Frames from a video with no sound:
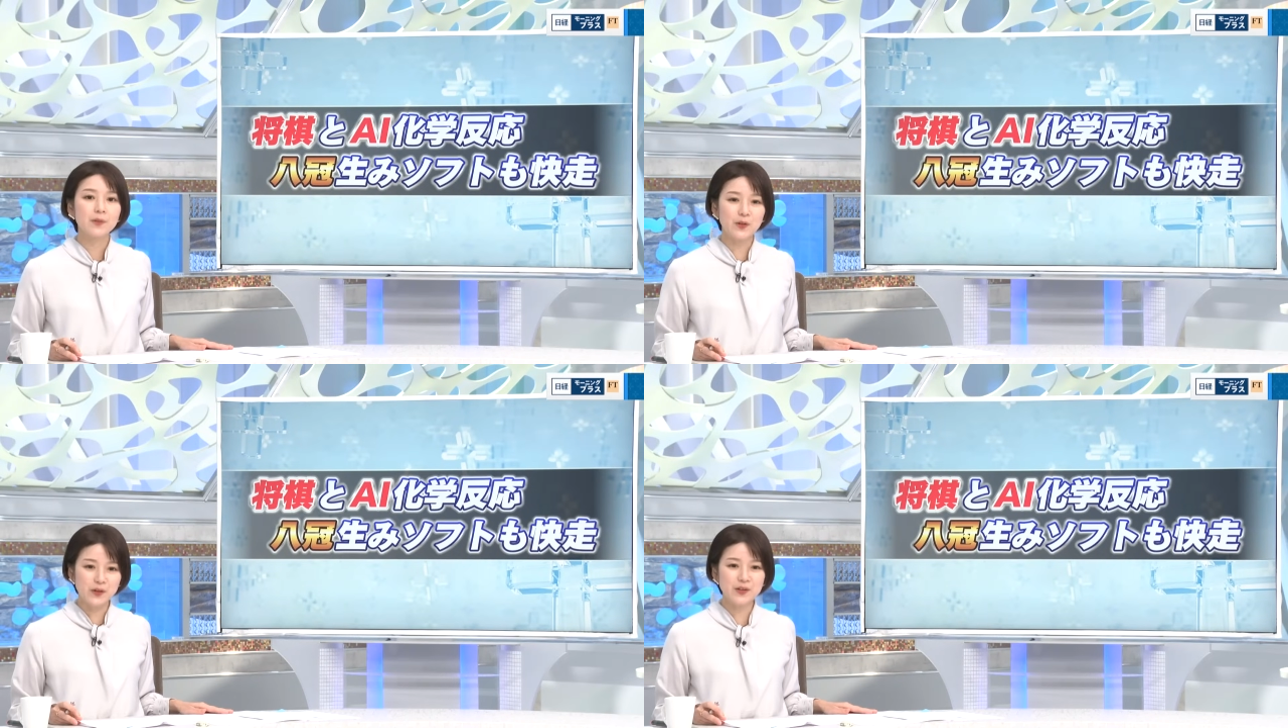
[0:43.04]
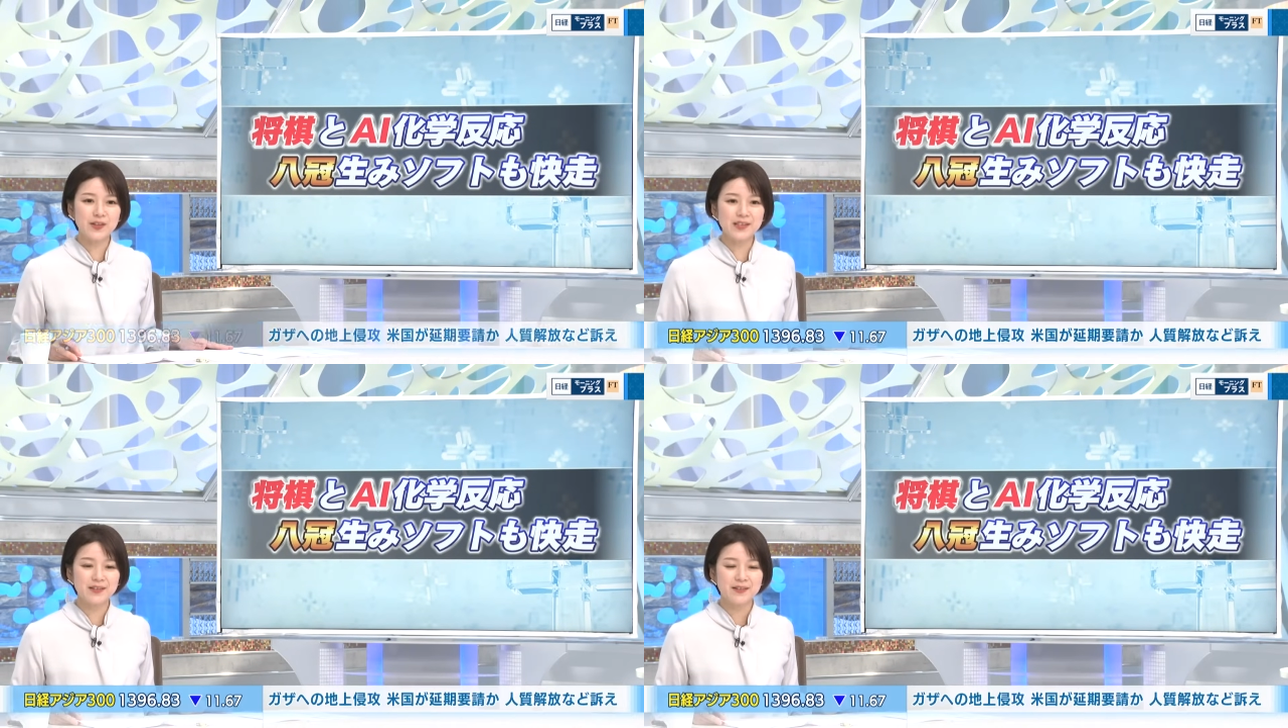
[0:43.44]
特集
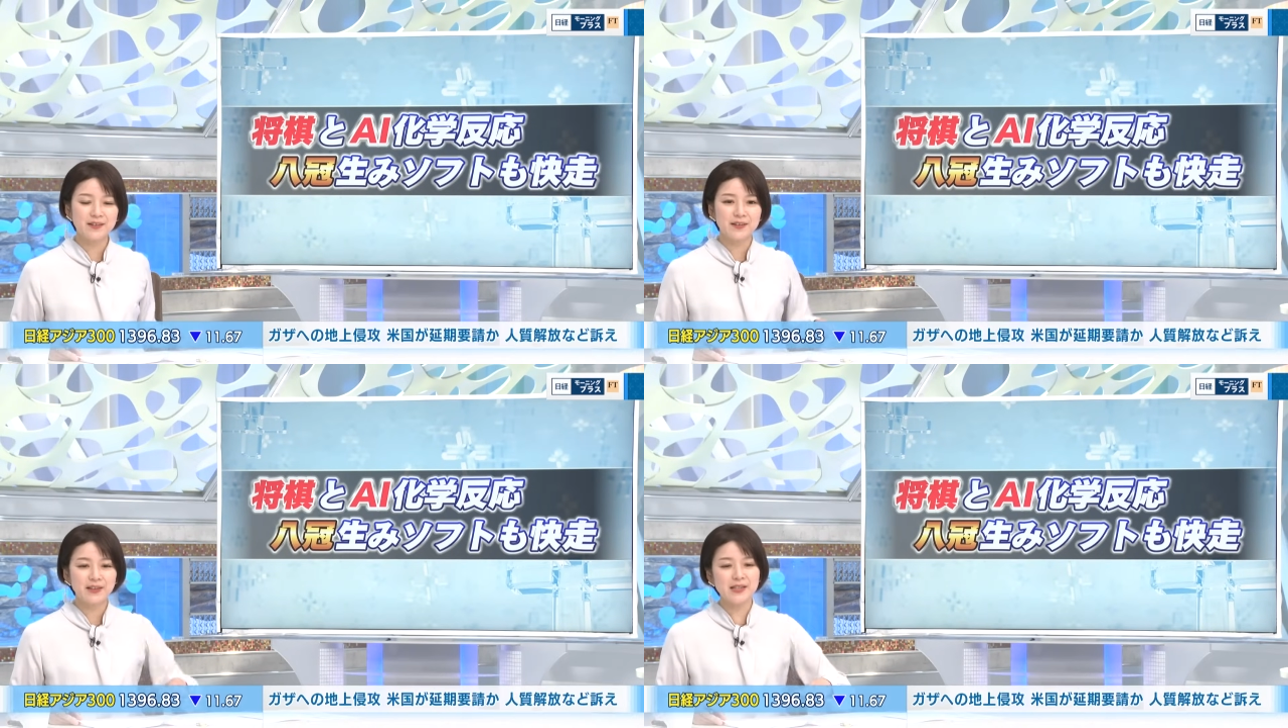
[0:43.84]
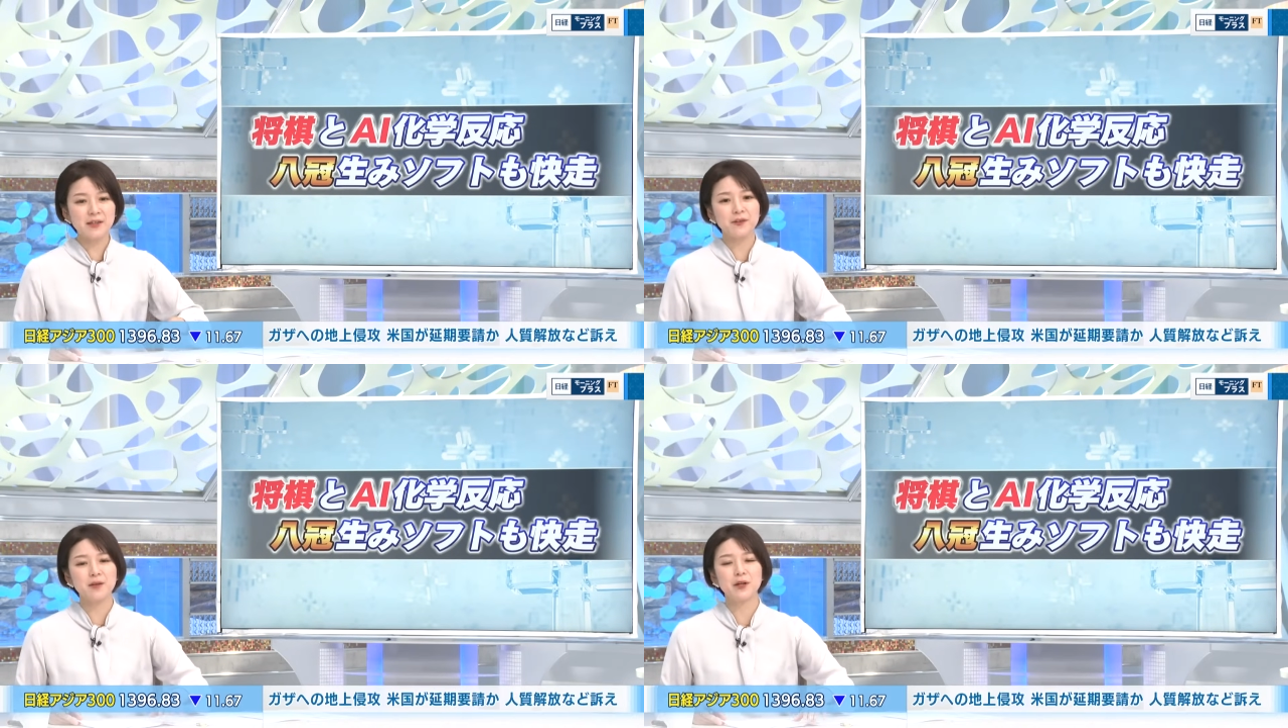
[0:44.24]
です。今朝
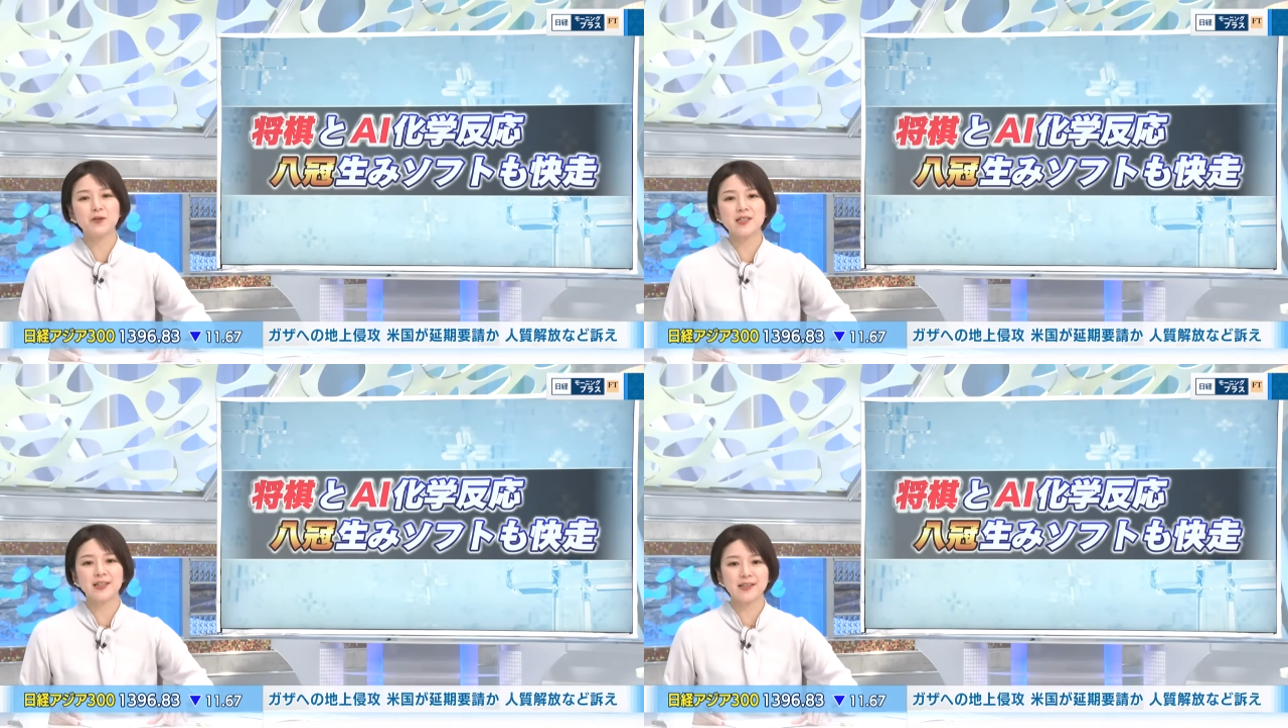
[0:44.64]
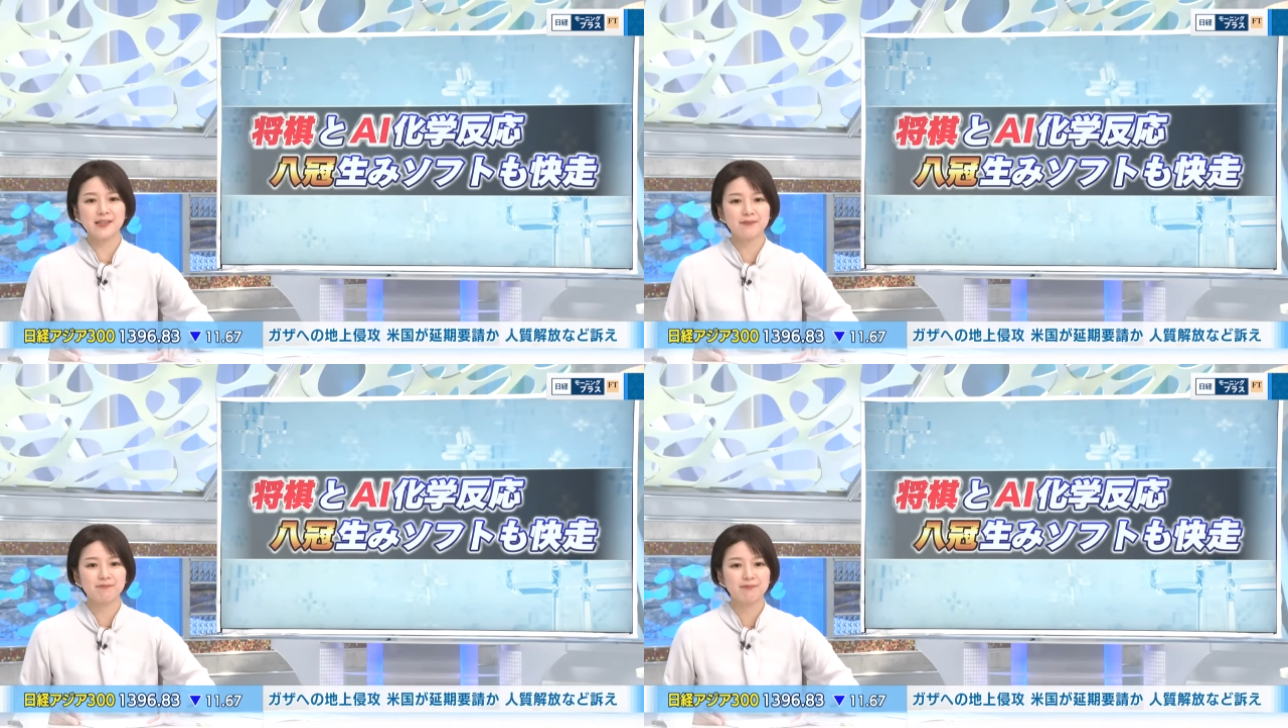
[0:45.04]
のテーマこちらです。